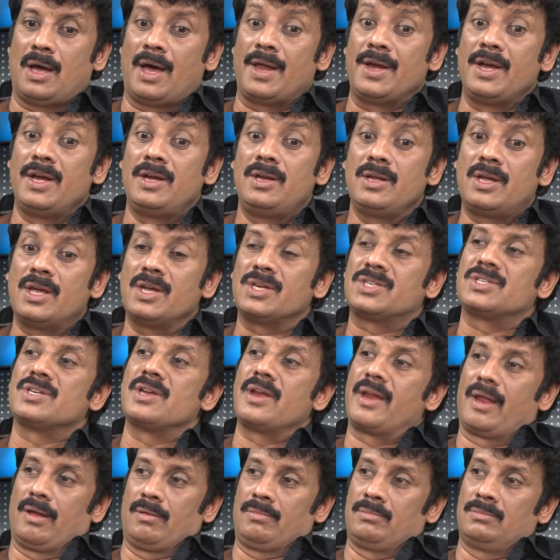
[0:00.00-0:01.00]

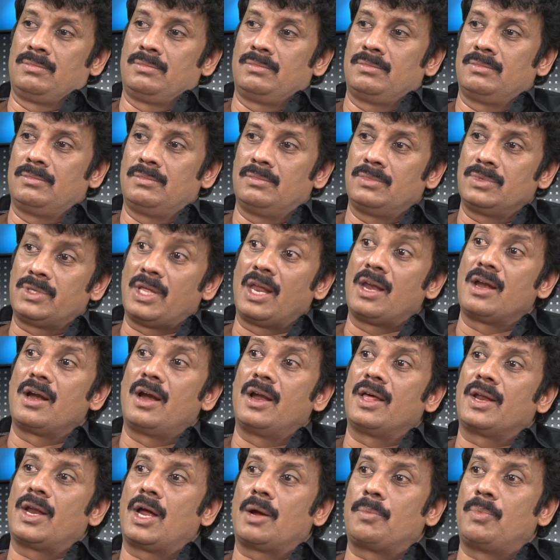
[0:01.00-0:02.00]
అన్ఎడ్యుకేషనే
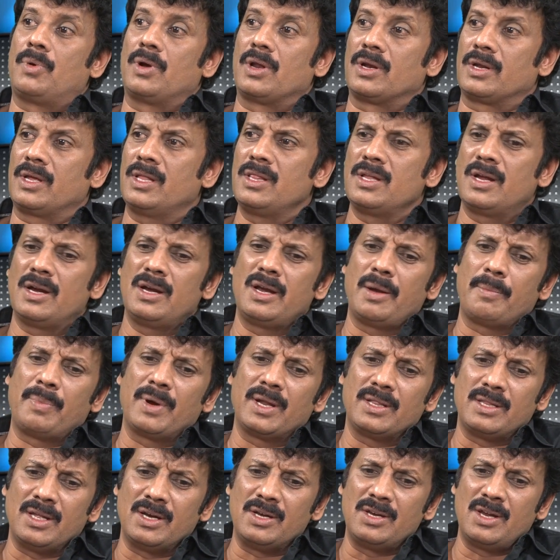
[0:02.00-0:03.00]
తెలంగాణ రాకపోవడానికి ఎందుకంటే
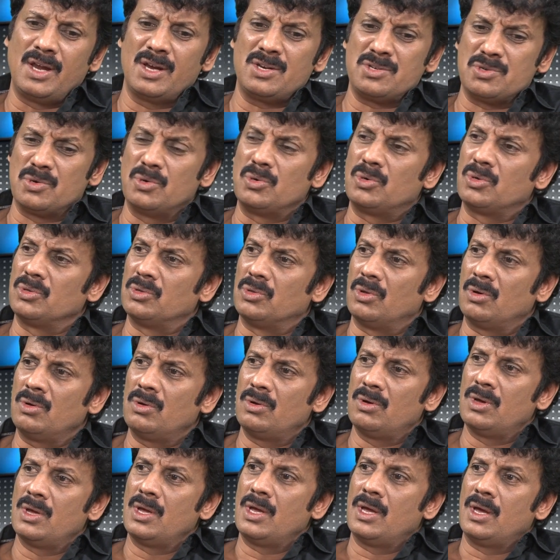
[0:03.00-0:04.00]
ఎప్పుడైతే ఎడ్యుకేషన్ ఉంటుందో
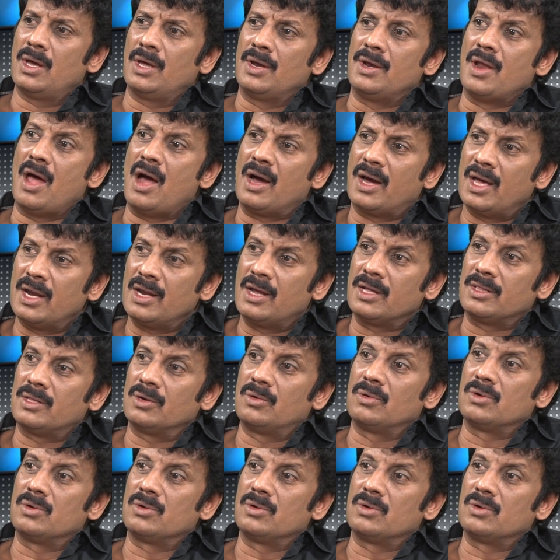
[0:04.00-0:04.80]
నాగరికత